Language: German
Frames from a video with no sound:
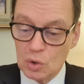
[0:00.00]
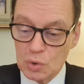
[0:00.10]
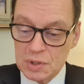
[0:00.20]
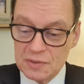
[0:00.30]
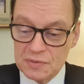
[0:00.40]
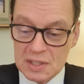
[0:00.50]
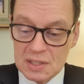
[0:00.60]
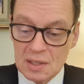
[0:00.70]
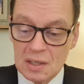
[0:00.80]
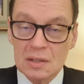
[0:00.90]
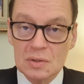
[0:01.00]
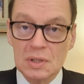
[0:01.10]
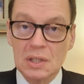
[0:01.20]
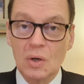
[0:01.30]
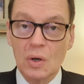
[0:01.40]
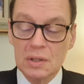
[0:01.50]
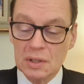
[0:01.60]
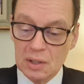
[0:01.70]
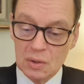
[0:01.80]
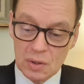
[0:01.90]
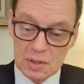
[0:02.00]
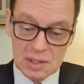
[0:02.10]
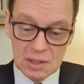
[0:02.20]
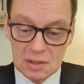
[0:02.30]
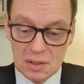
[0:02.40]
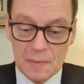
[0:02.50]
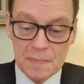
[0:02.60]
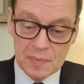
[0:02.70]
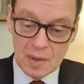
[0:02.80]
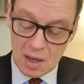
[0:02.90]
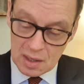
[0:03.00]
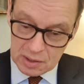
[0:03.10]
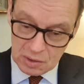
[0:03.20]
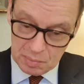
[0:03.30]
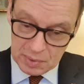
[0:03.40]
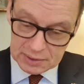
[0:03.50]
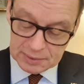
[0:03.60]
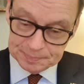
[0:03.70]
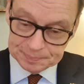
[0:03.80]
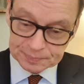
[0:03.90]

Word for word: Crucifissa, also die gekreuzigte, angenommen hat.